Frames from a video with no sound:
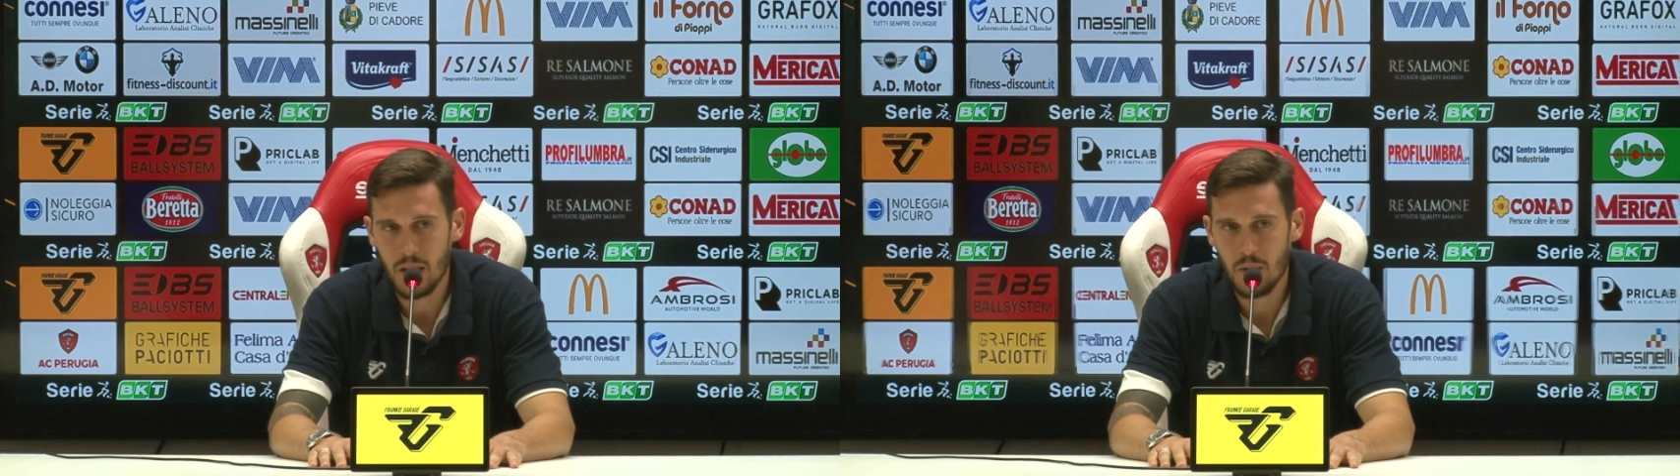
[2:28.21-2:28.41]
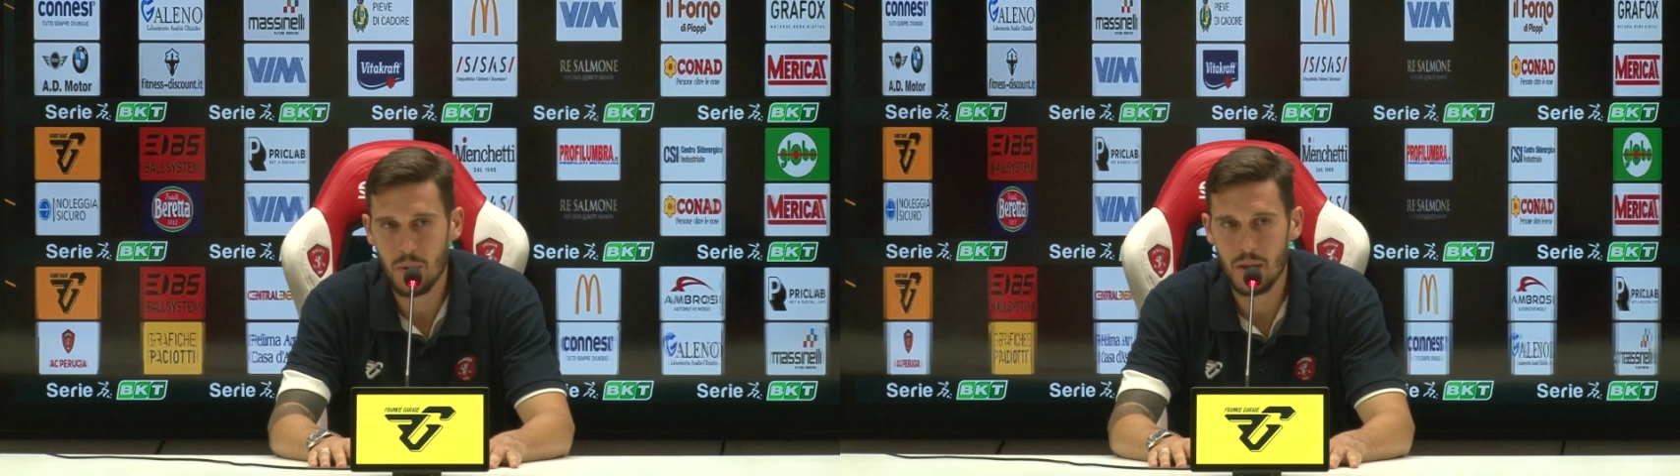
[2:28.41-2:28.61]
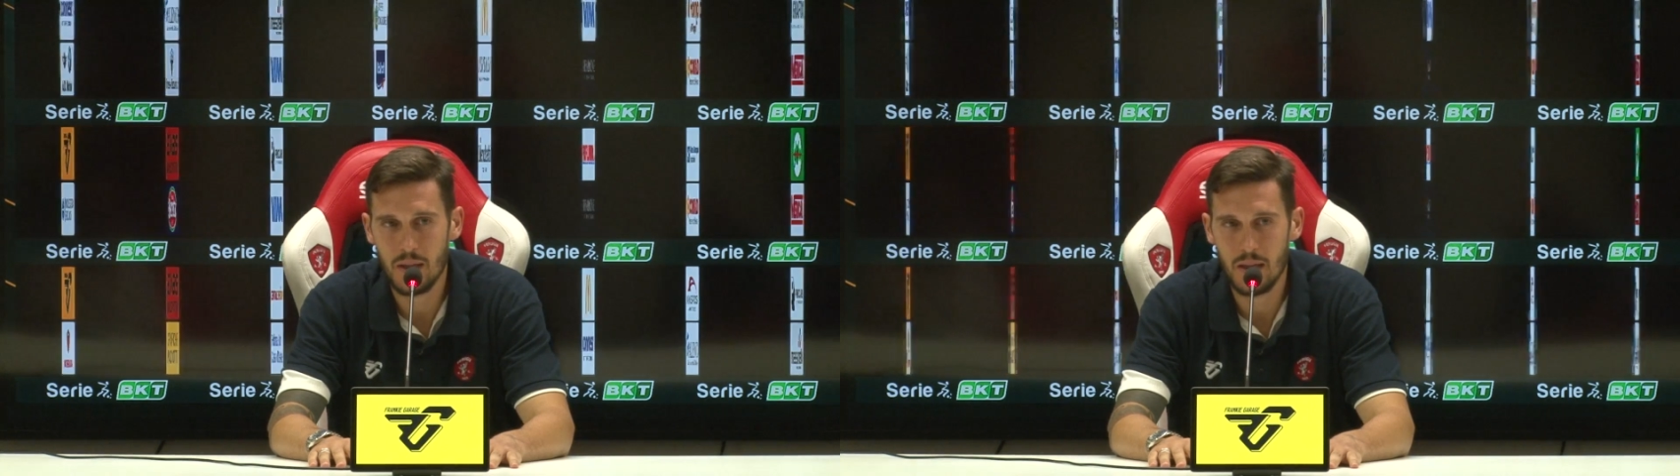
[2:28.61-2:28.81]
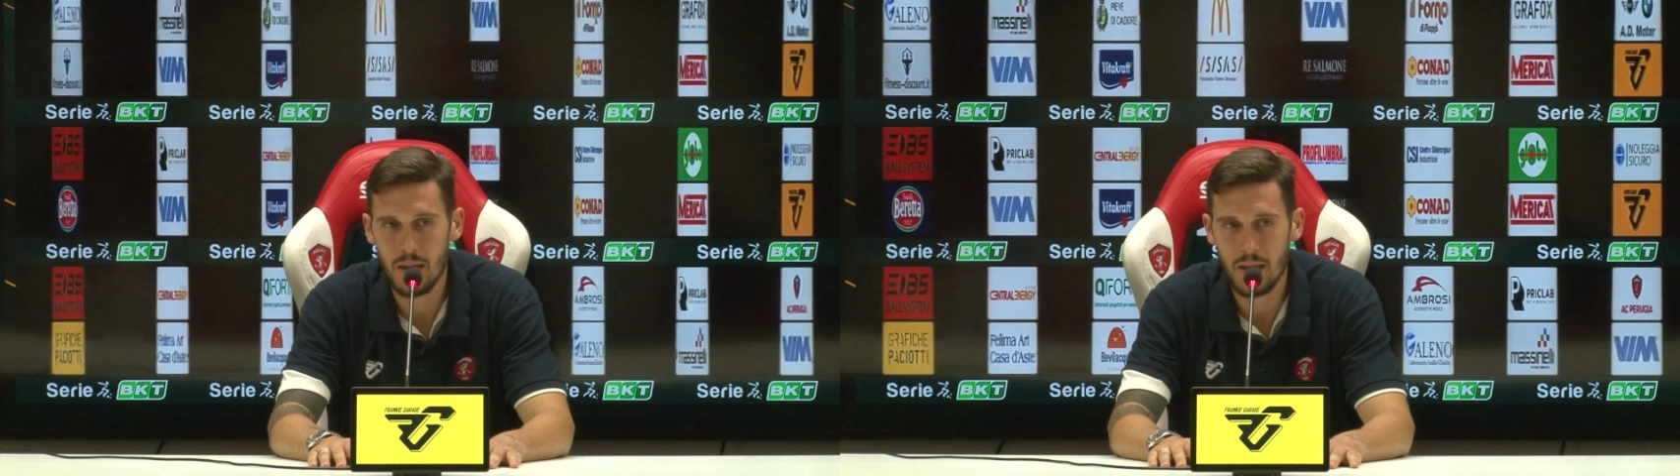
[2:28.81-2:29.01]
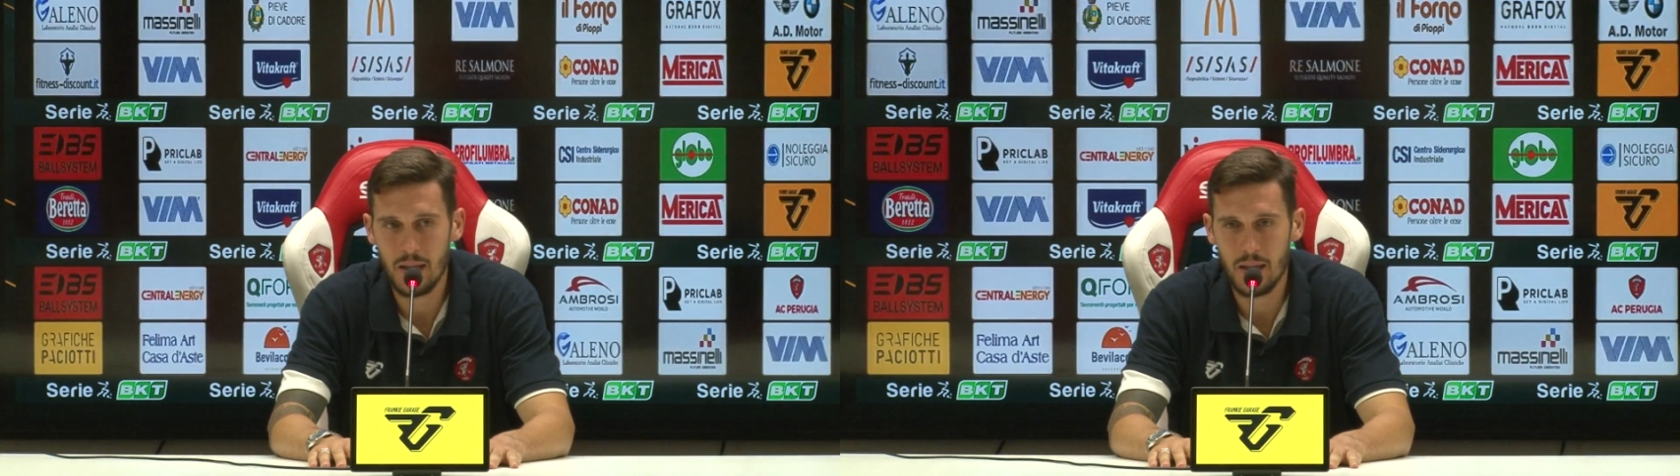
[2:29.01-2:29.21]

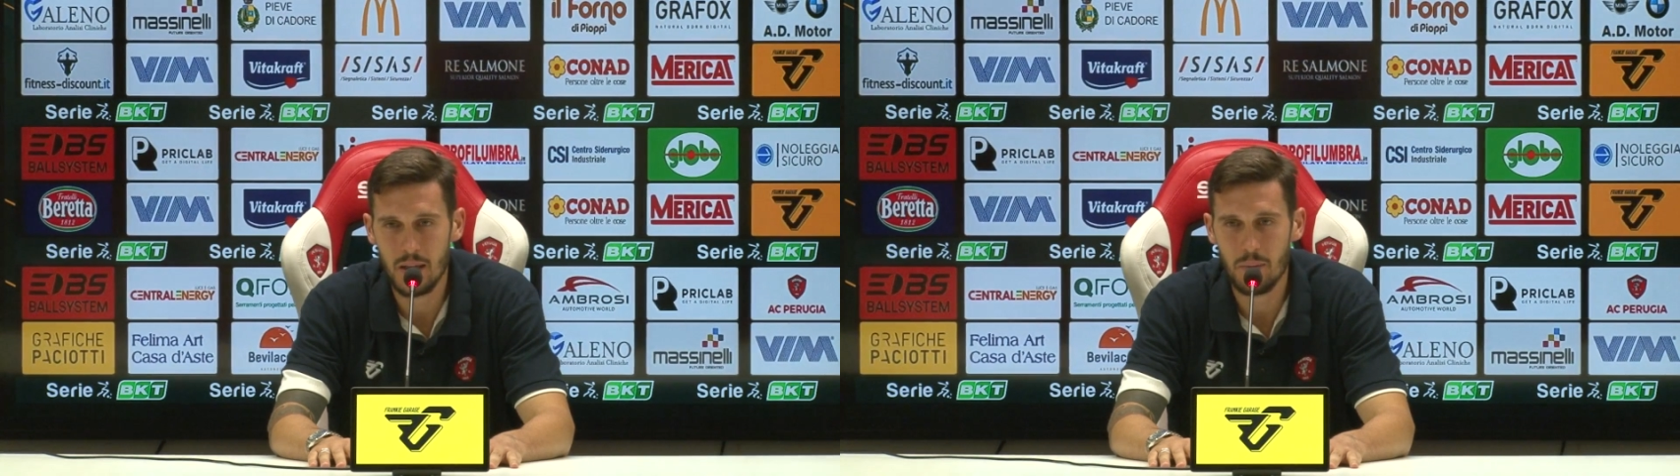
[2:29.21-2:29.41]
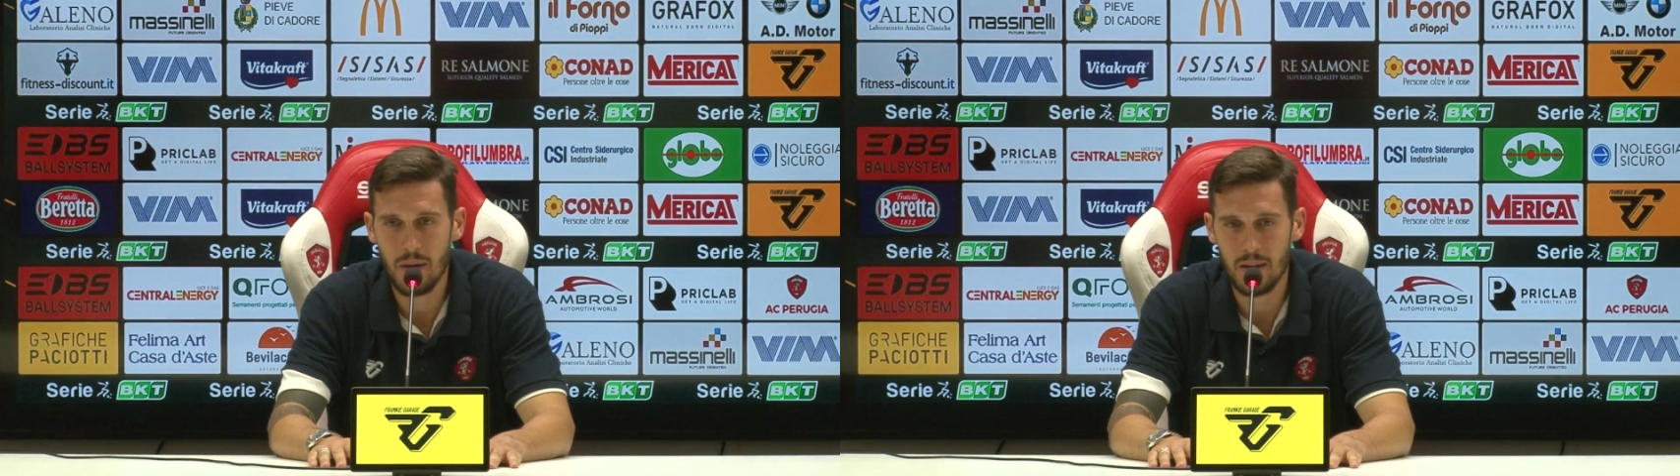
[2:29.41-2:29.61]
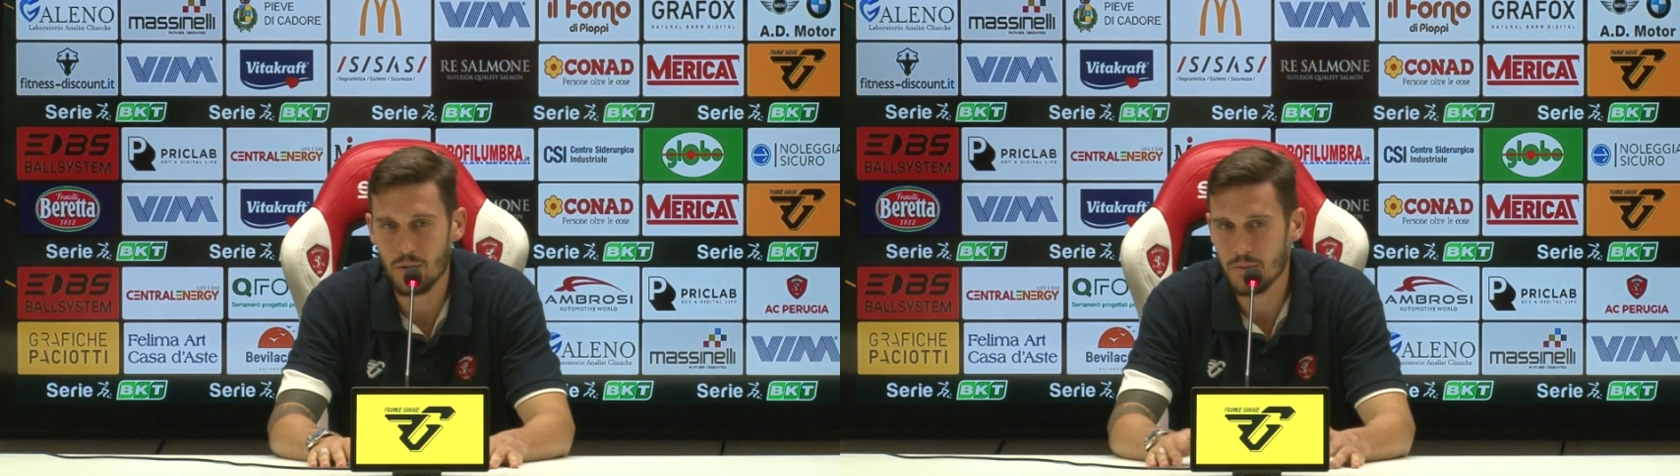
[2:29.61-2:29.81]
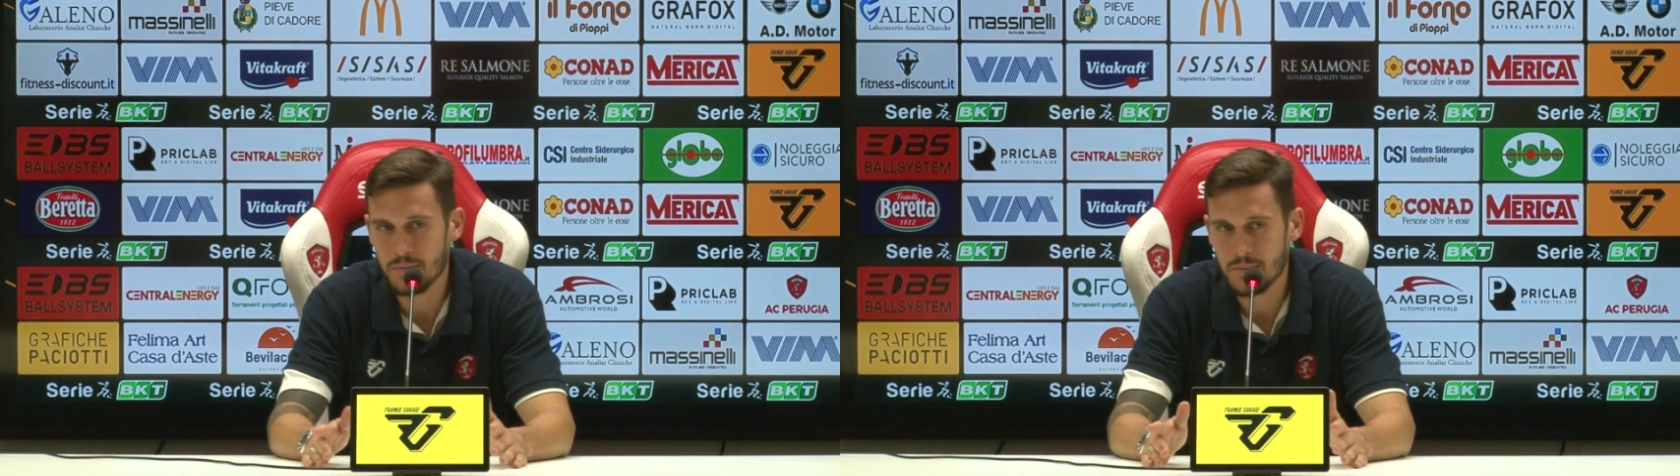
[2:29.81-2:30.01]
Quindi, ripeto,